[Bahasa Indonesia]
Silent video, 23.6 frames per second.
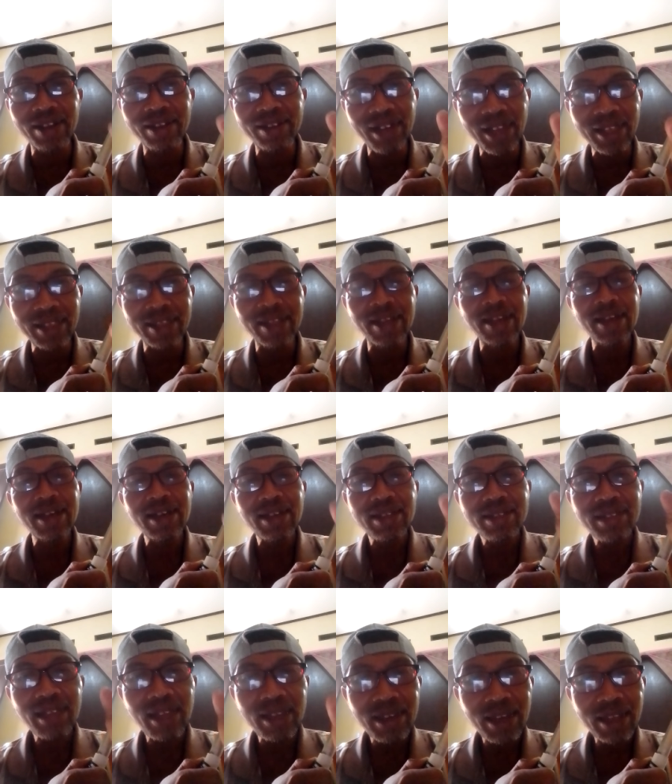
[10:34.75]
Ingat,
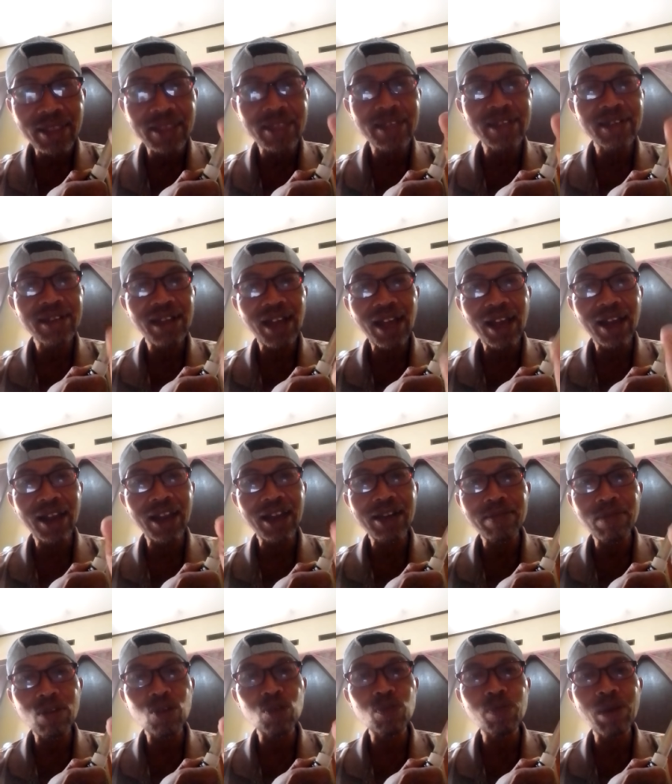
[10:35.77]
saya tidak
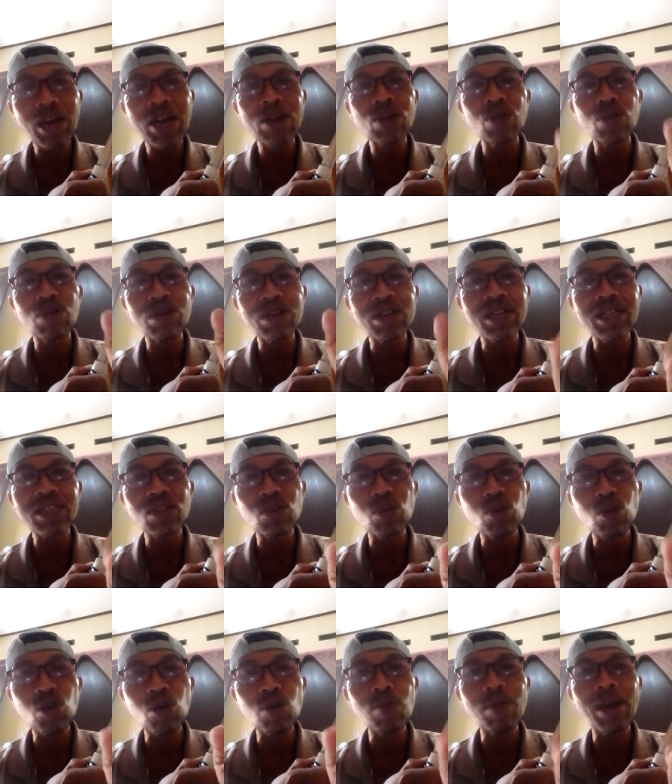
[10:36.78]
akan merubah kodrat
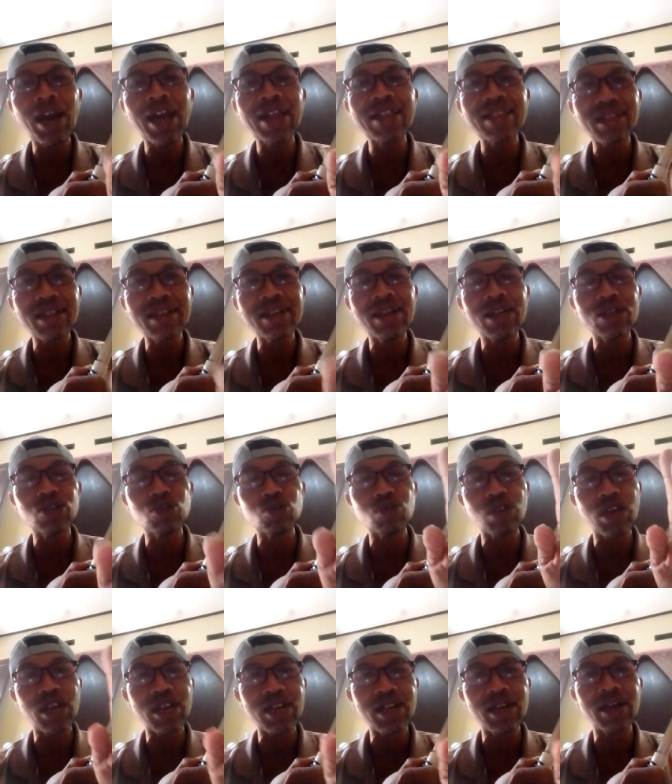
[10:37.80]
hukum anten yang
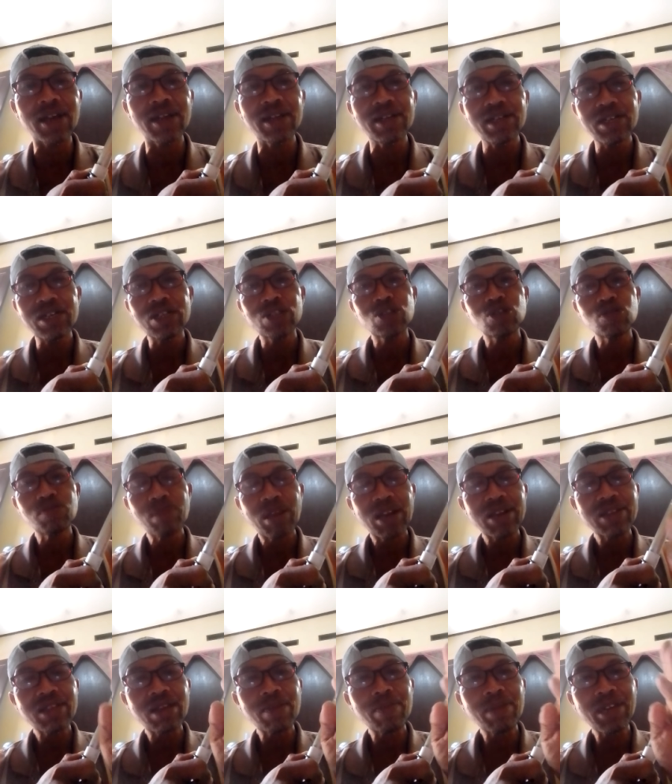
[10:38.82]
sudah ada Cuman
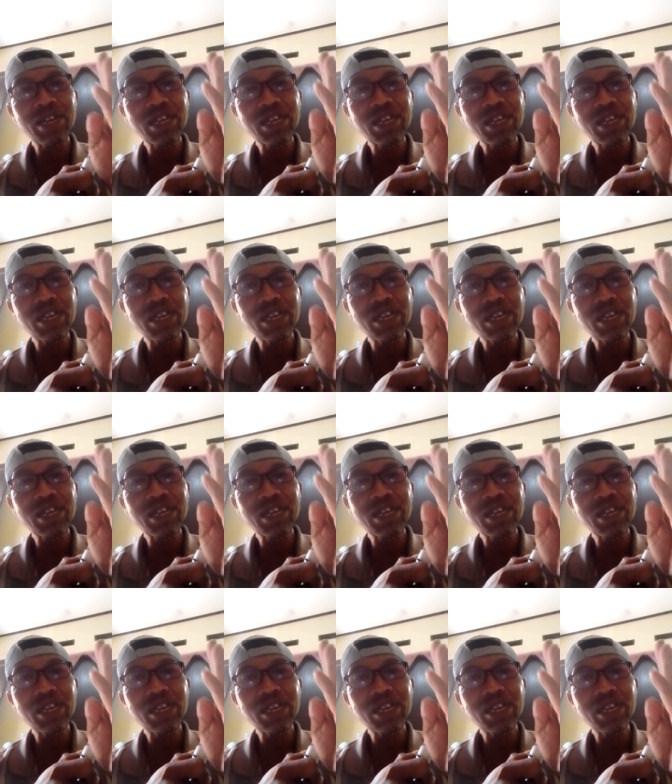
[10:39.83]
saya